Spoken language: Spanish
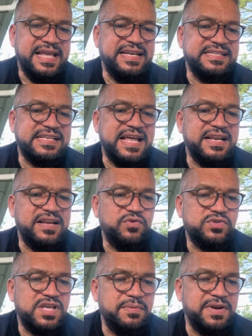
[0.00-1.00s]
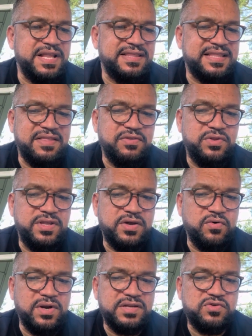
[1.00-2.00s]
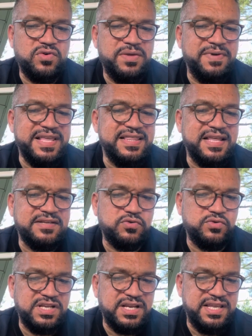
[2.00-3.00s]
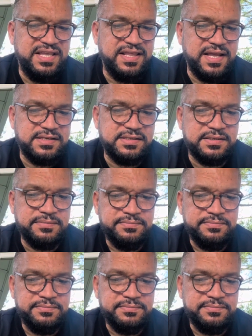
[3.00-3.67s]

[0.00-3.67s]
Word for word: Él sana a los quebrantados de corazón y venda sus heridas.